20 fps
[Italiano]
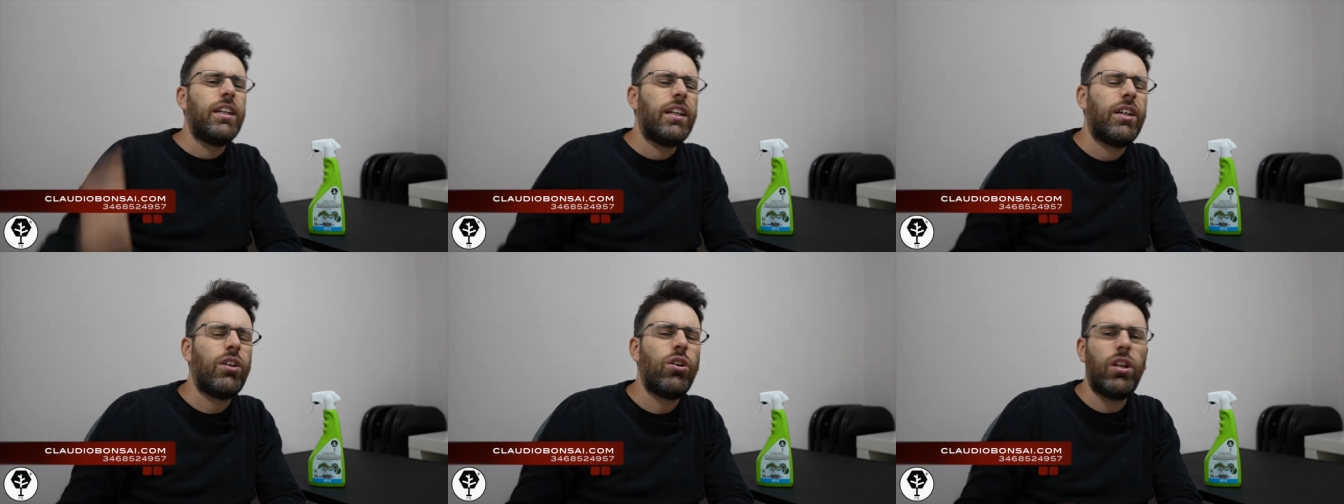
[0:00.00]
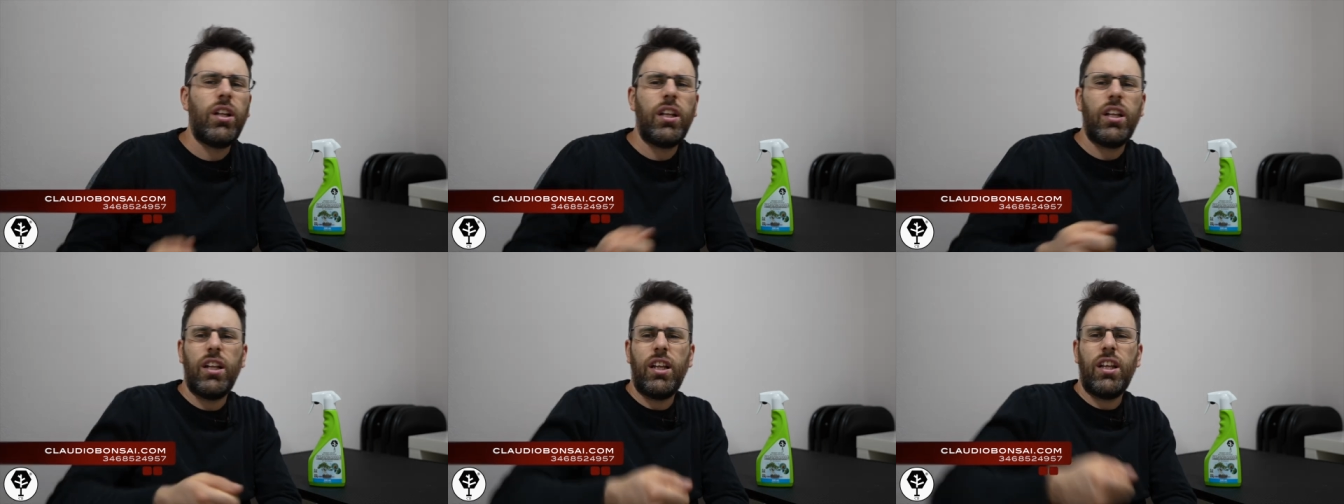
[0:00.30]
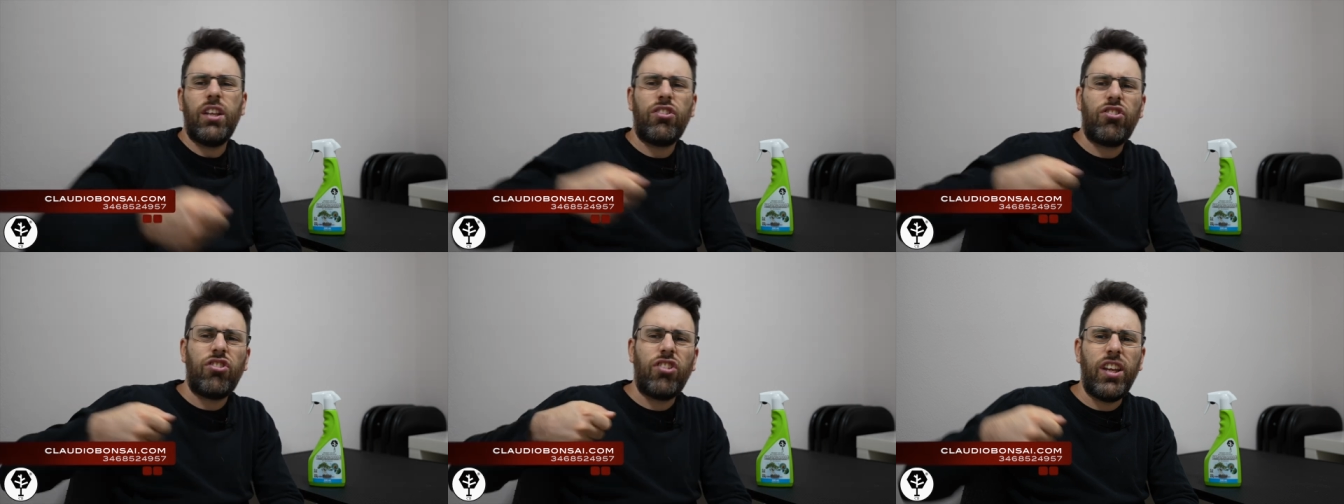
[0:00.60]
con le,
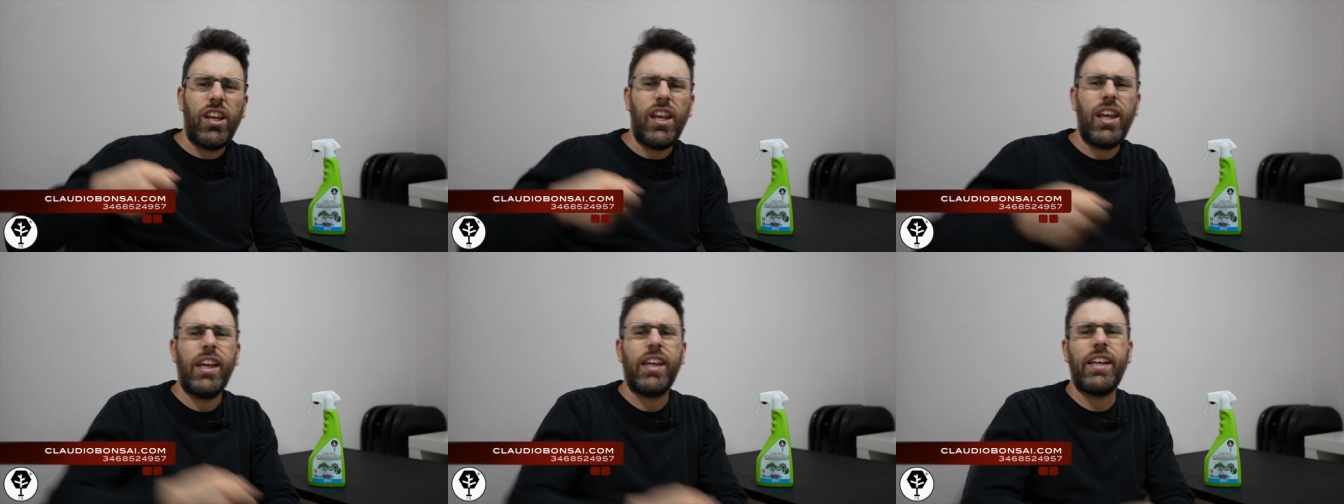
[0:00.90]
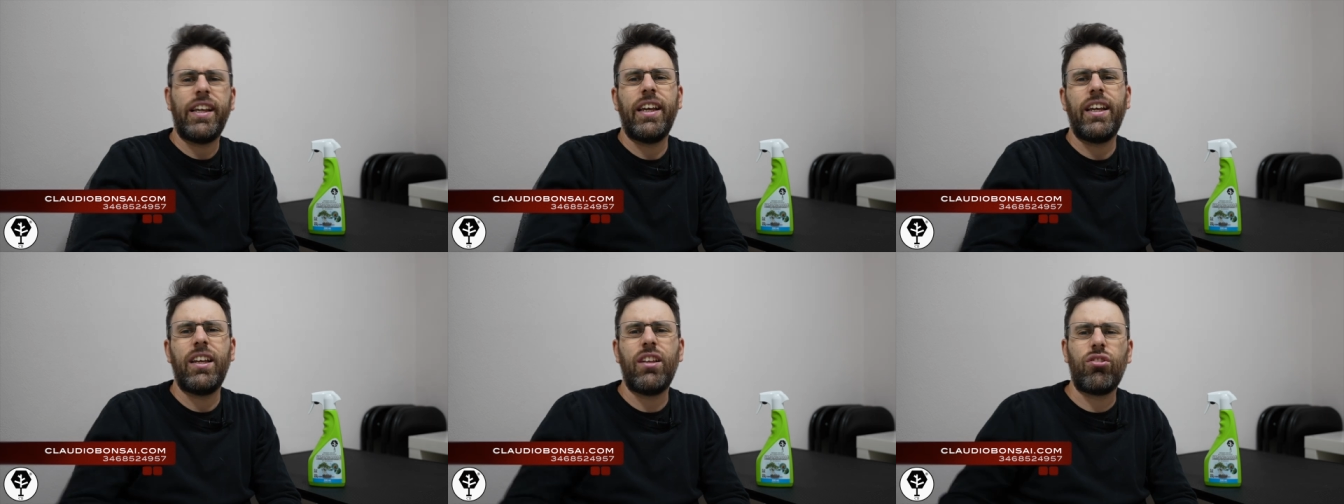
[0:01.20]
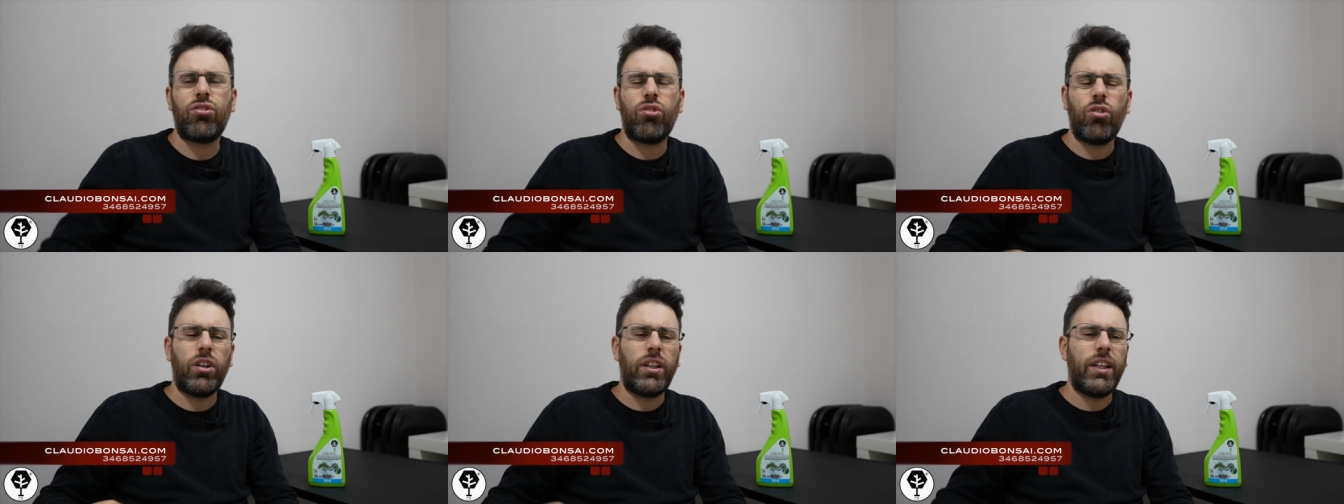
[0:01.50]
le seghe,
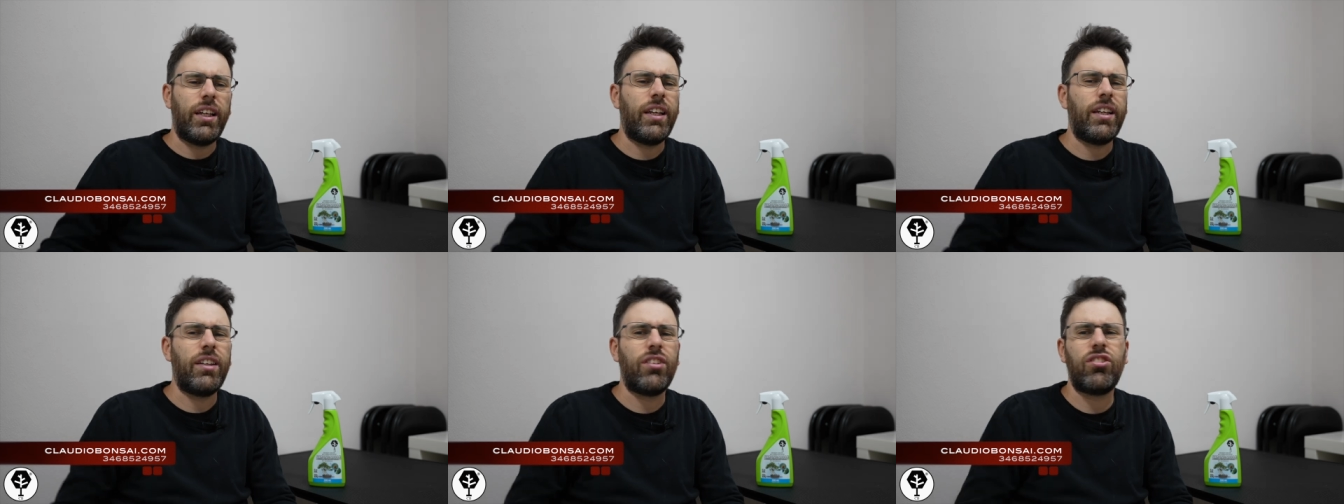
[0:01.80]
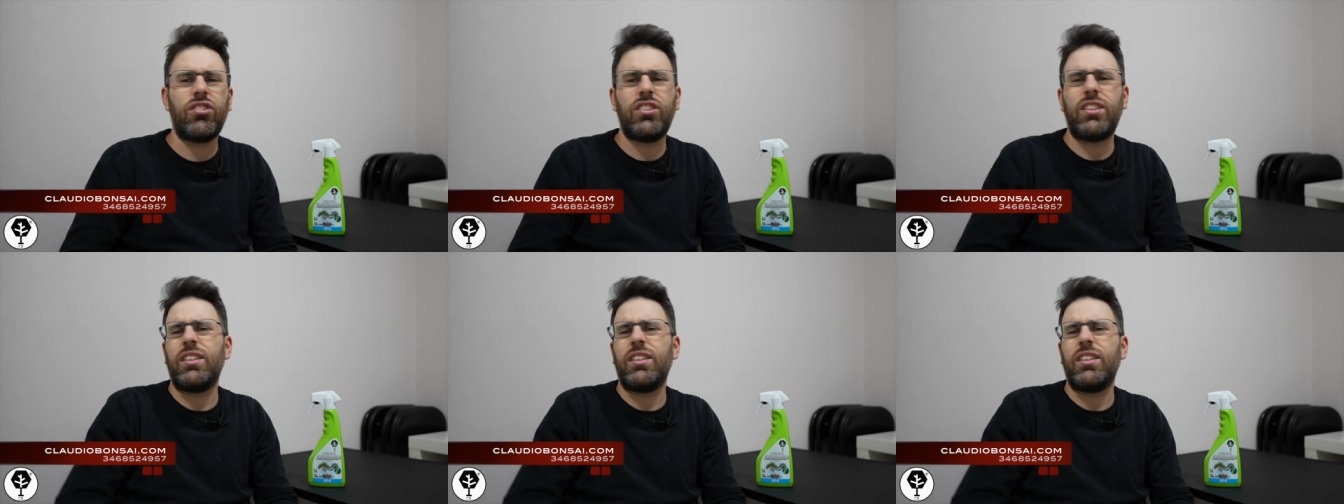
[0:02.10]
so che